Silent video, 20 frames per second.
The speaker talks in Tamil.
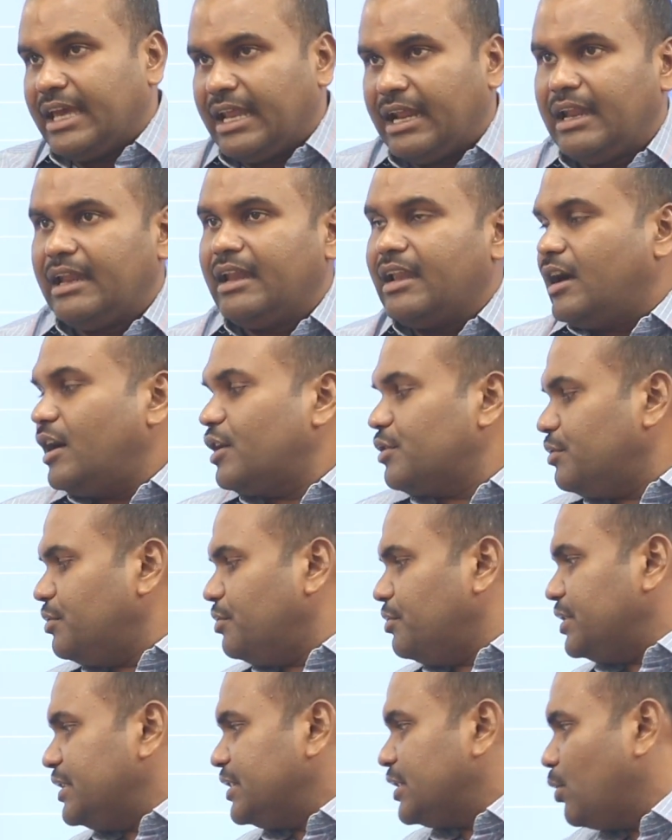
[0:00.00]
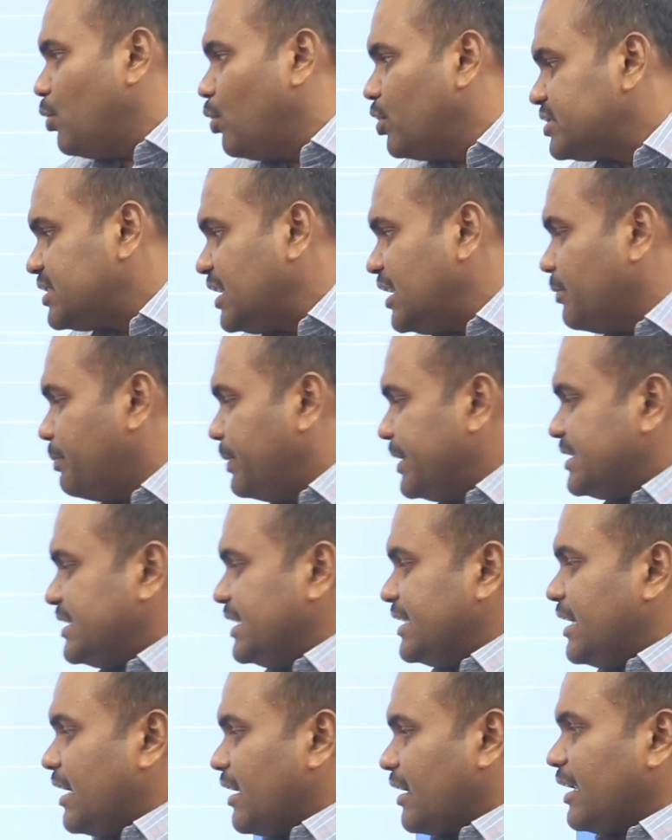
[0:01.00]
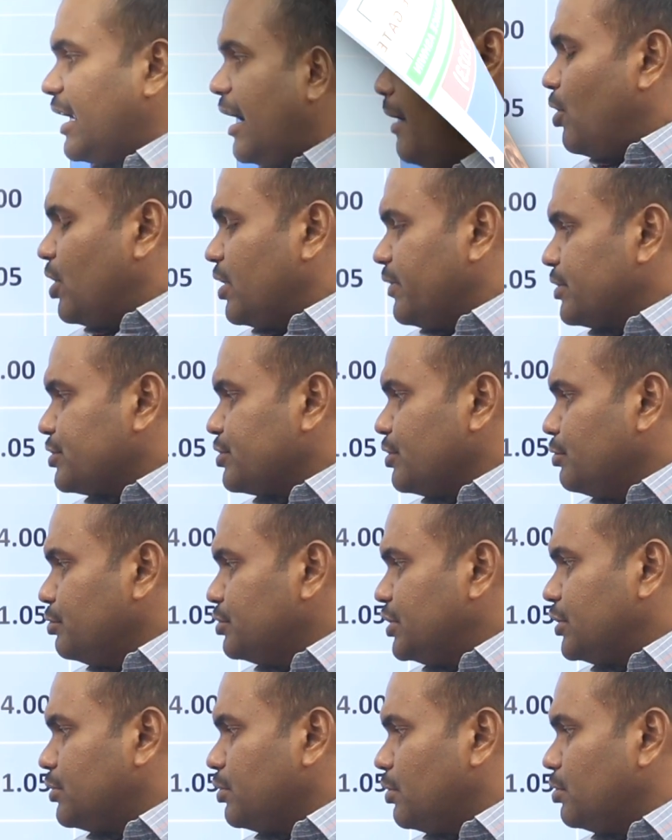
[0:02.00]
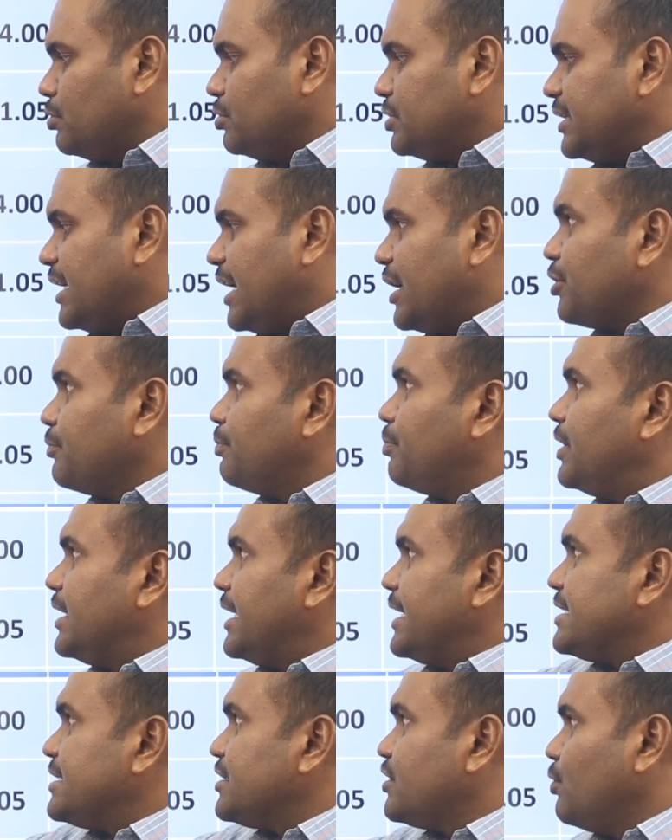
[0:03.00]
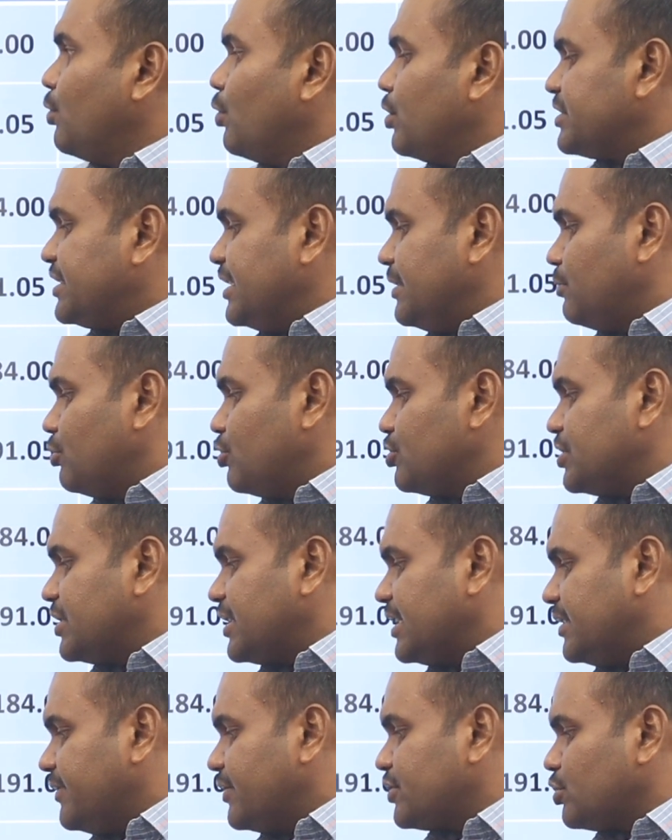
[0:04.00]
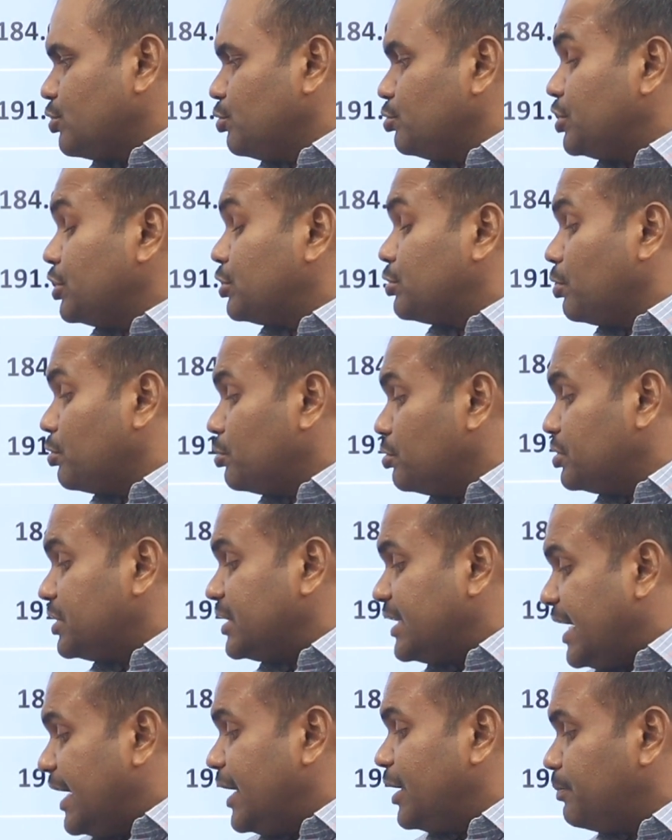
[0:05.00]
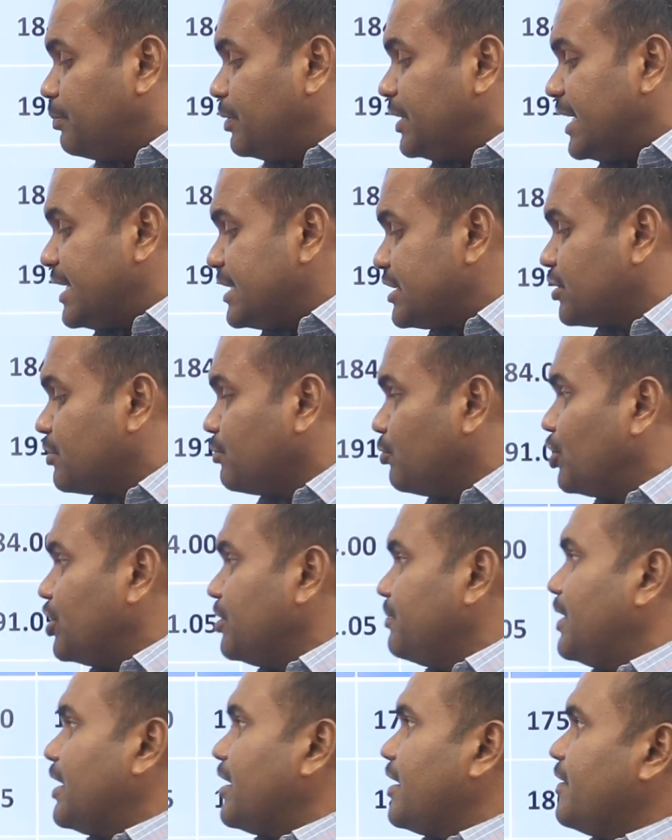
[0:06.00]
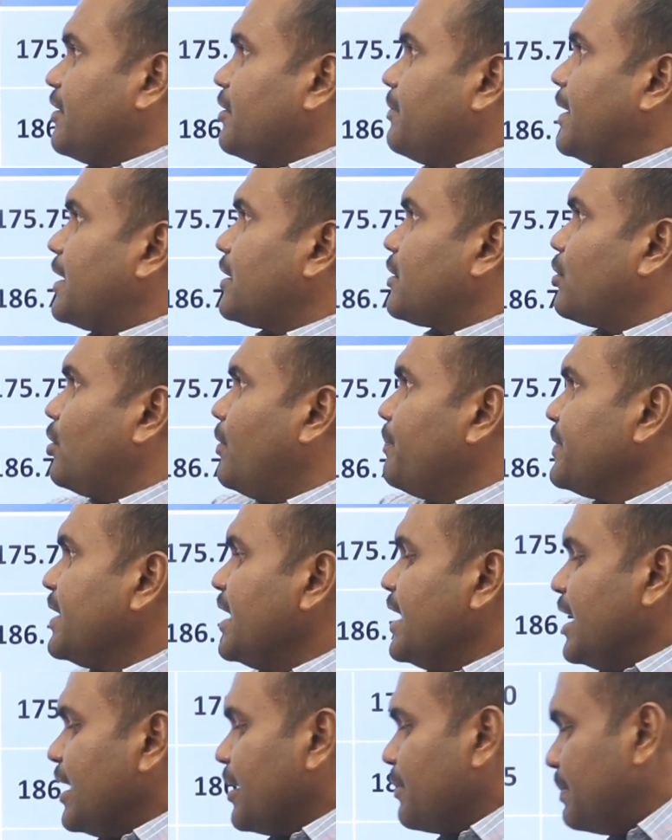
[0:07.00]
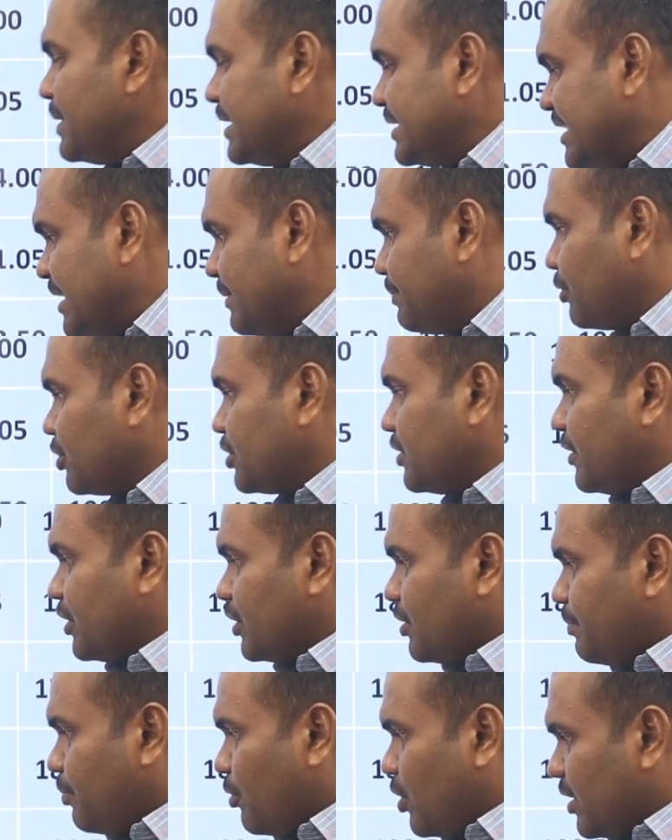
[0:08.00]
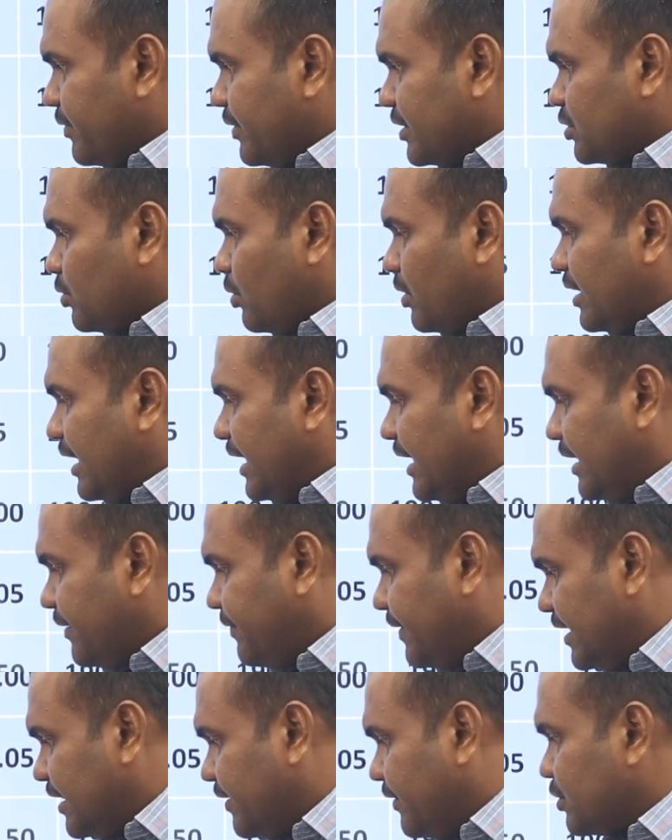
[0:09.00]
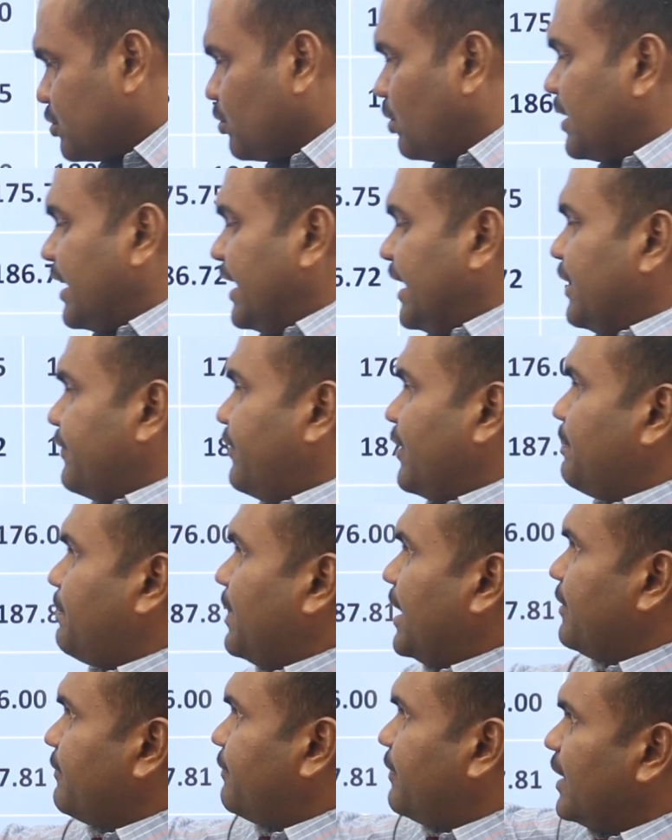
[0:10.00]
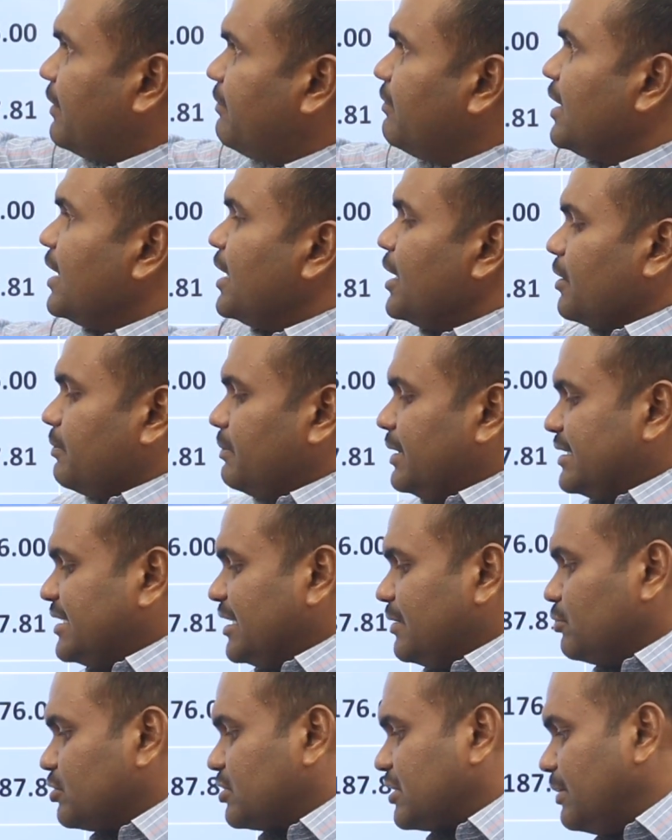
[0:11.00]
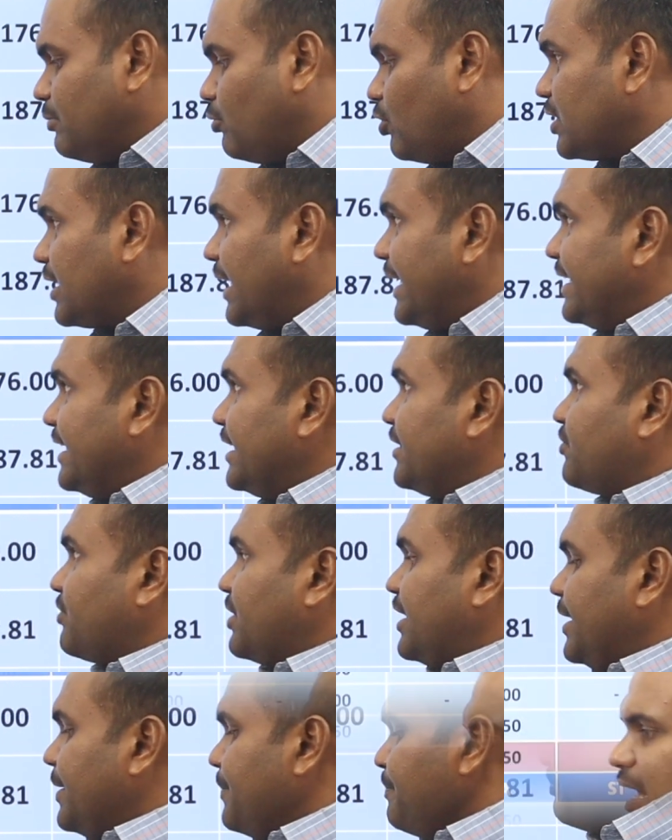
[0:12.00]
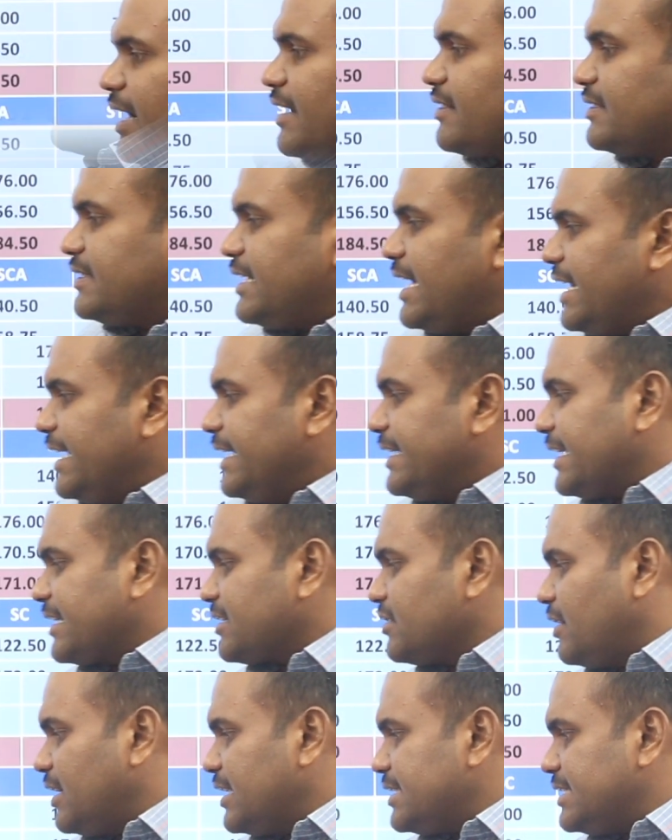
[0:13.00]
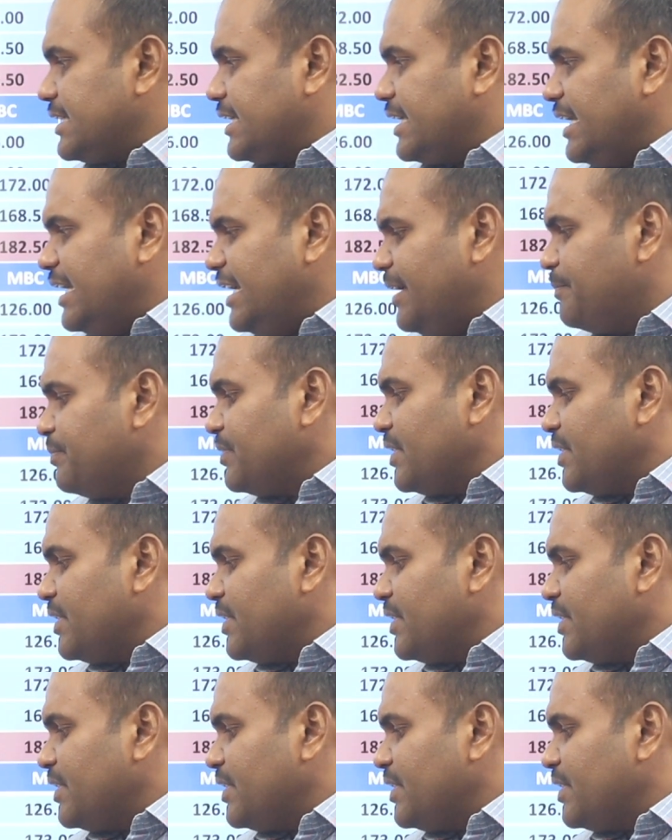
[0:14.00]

எல்லாரும் இந்த ஓசியில் போய் சீட் எடுக்கலாம் போன வருஷம் நூற்றி தொண்ணூற்றி ஆறு புள்ளி அஞ்சுக்கு ஓசி முடிஞ்சிருக்கு இந்த வருஷம் நூற்றி தொண்ணூற்றி ஏழு புள்ளி அஞ்சுக்கு முடியும் என்று எதிர்பார்க்கிறோம் பிசி பொறுத்த வரைக்கும் போன வருஷம் ஒன் நைன்டி ஃபைவ் இந்த வருஷம் ஒன் நைன்டி ஃபைவ் பாயிண்ட் ஃபைவ் பிசி முஸ்லீம் ஒன் நைன்ட்டி த்ரீ அடுத்து டைரி டெக்னாலஜிக்கு